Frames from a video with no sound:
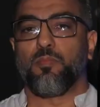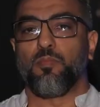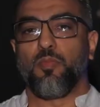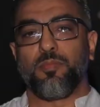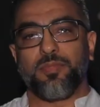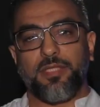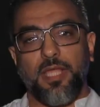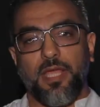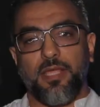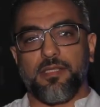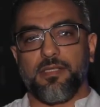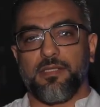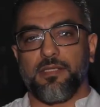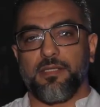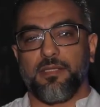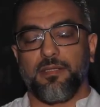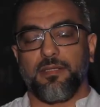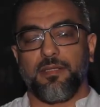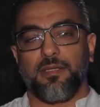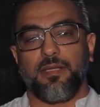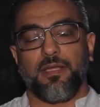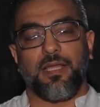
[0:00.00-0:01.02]
ممتاز
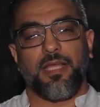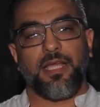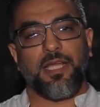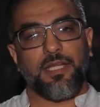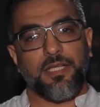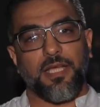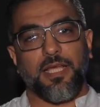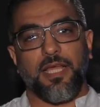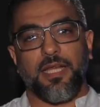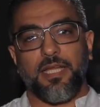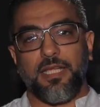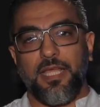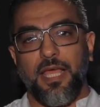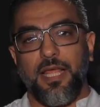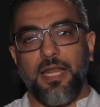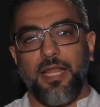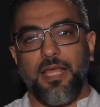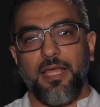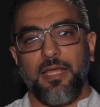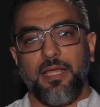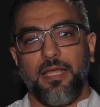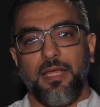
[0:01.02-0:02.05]
احنا
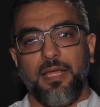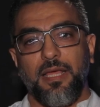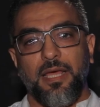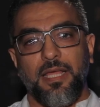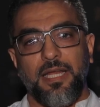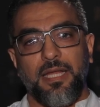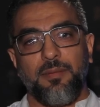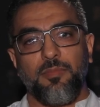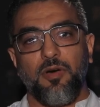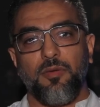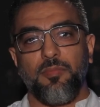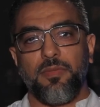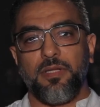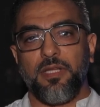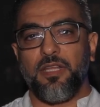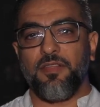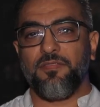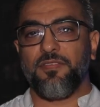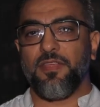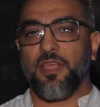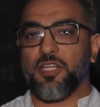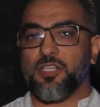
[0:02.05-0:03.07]
كرجاله انا مؤمن
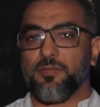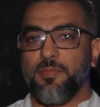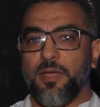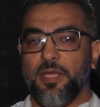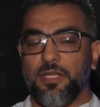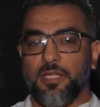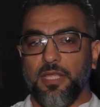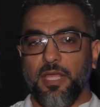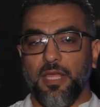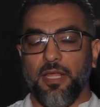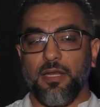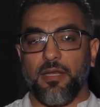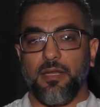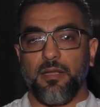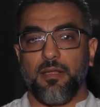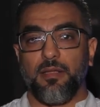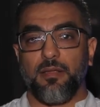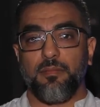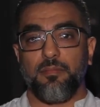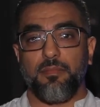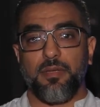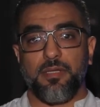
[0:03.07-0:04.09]
ان في اشباه رجال
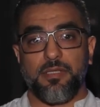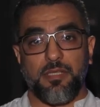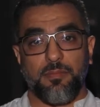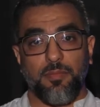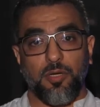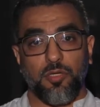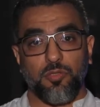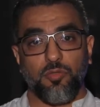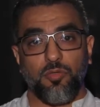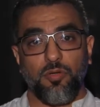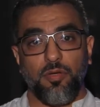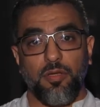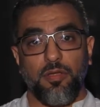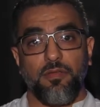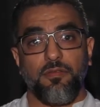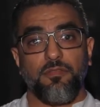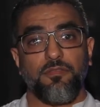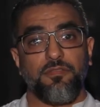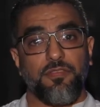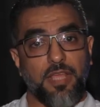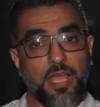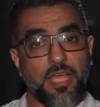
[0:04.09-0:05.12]
بس برضه
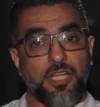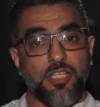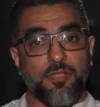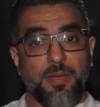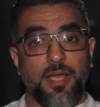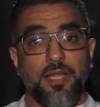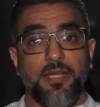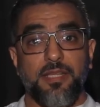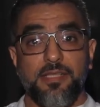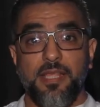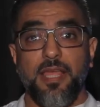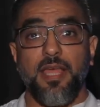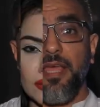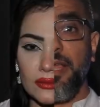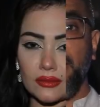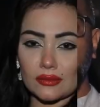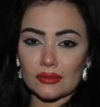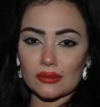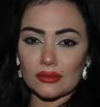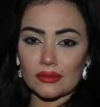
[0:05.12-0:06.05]
في اشباه نساء